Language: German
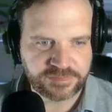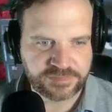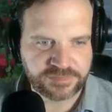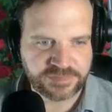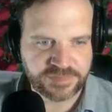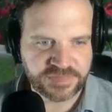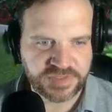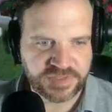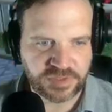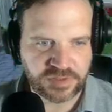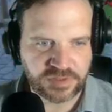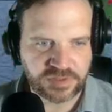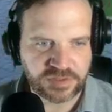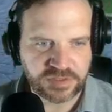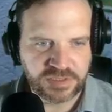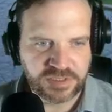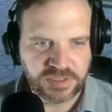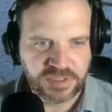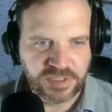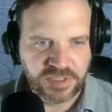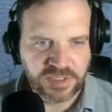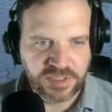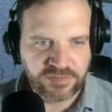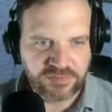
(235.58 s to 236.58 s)
cool, ja. So.
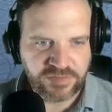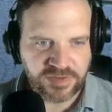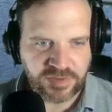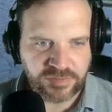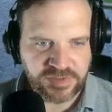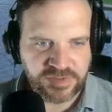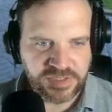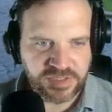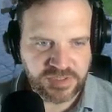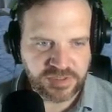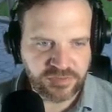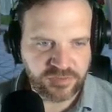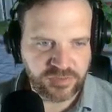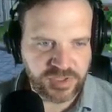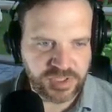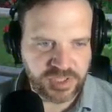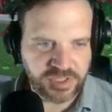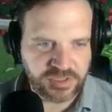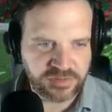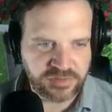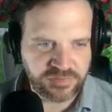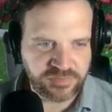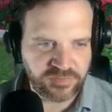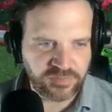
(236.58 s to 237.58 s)
Wir haben hier
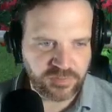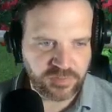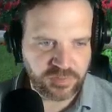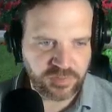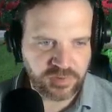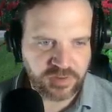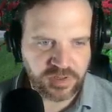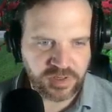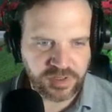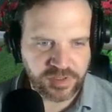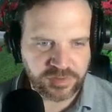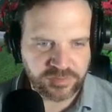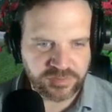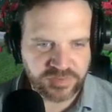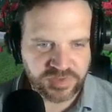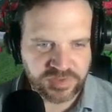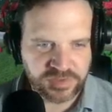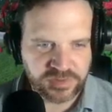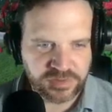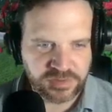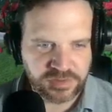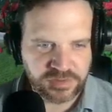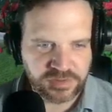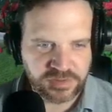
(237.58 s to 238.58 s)
Created for
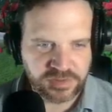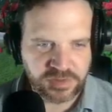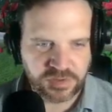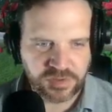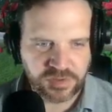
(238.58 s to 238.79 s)
RMC